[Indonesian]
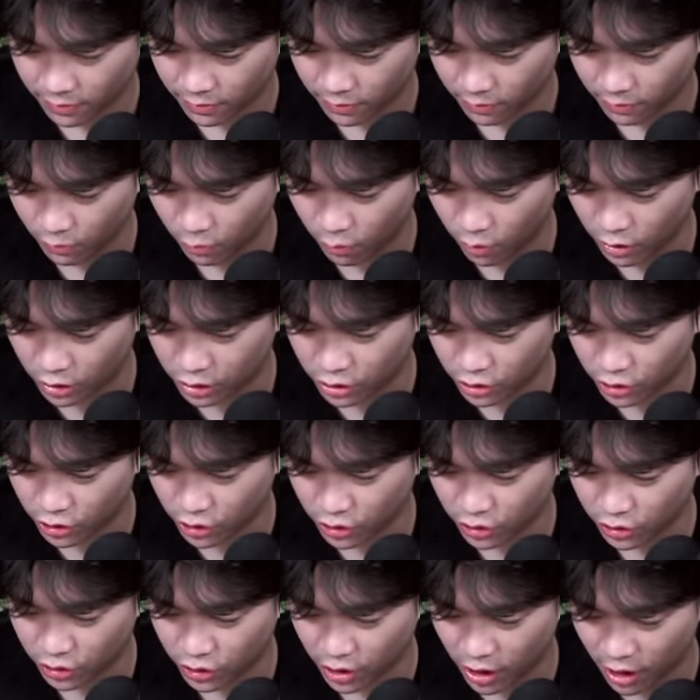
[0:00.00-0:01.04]

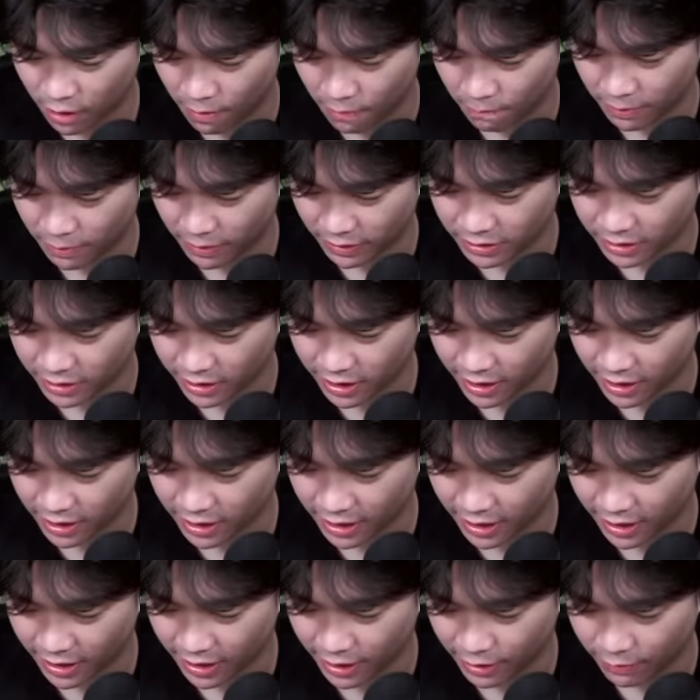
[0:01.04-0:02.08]
Buts, hampir saja kena
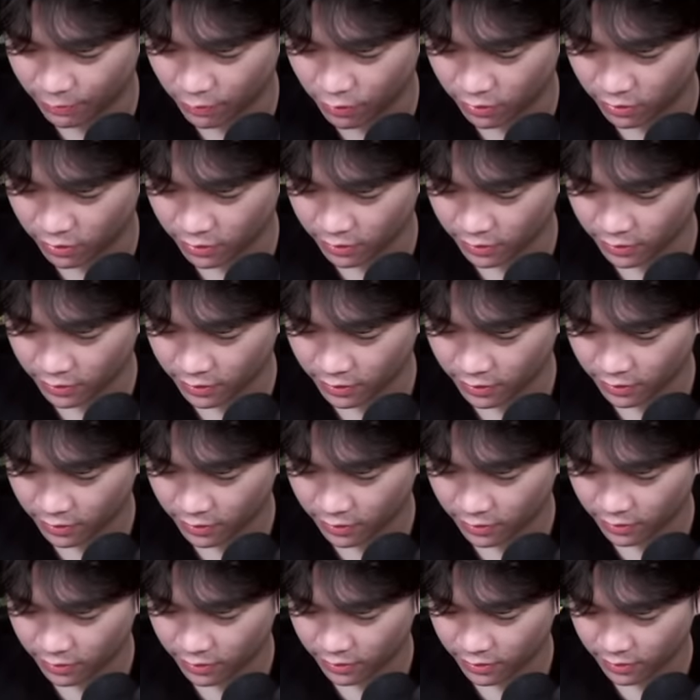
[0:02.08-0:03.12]
lele bung.
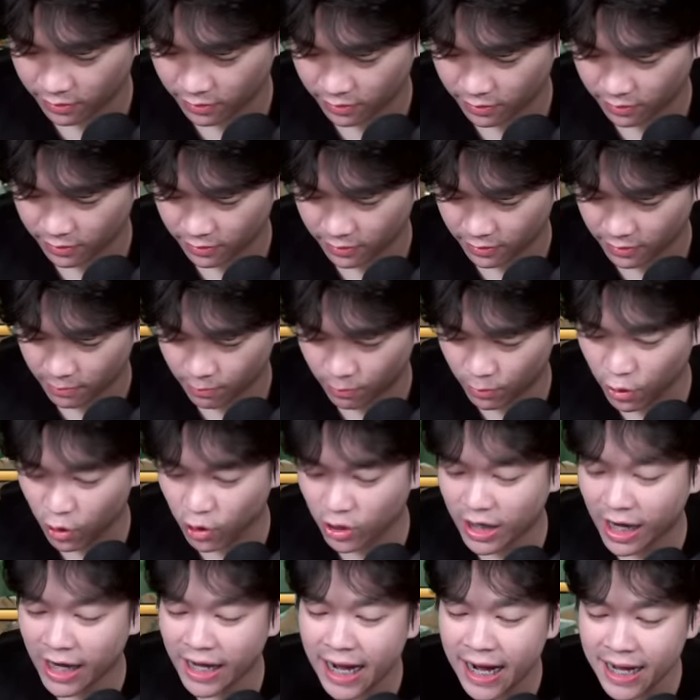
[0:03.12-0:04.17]
Menurut
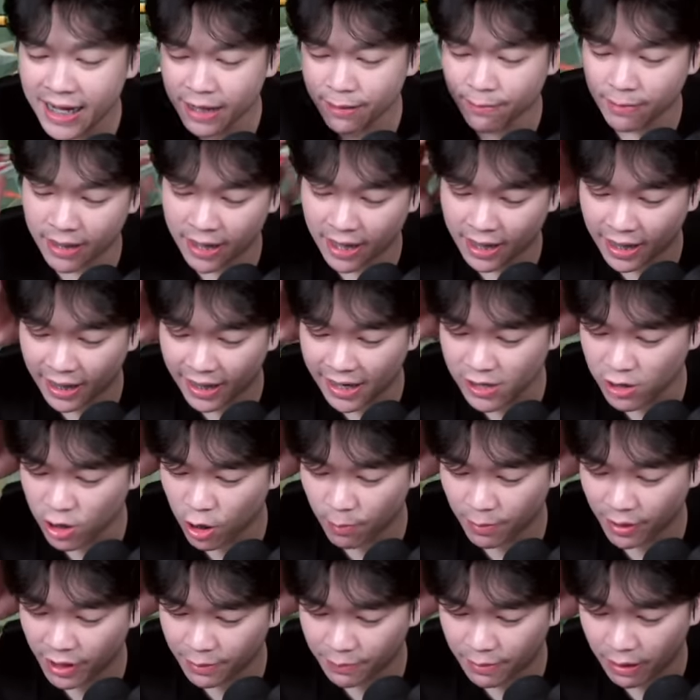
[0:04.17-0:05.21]
kalian gimana? Kalian
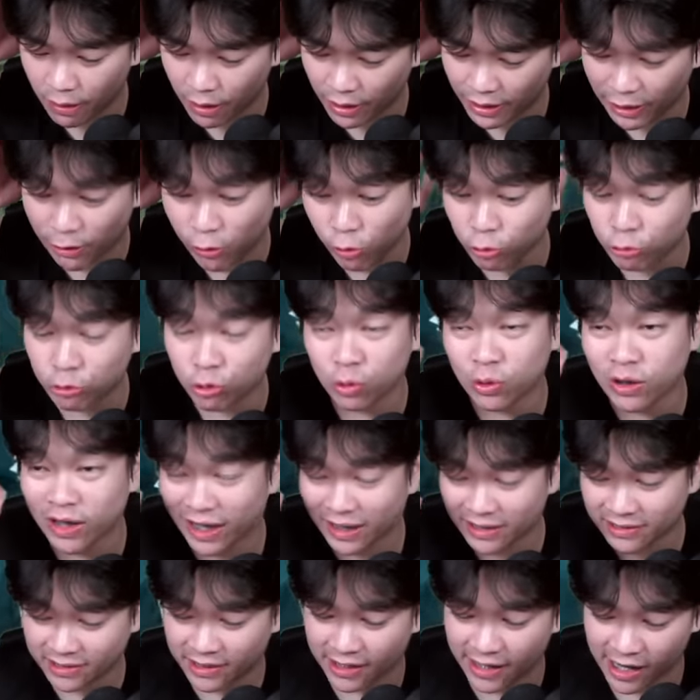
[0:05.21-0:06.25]
komen di bawah deh untuk
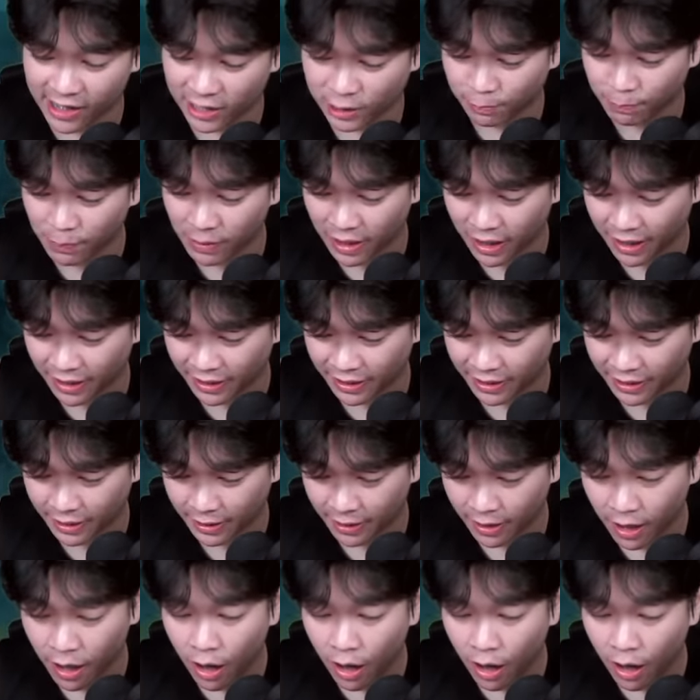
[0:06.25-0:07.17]
Leslie aspiran ini ya.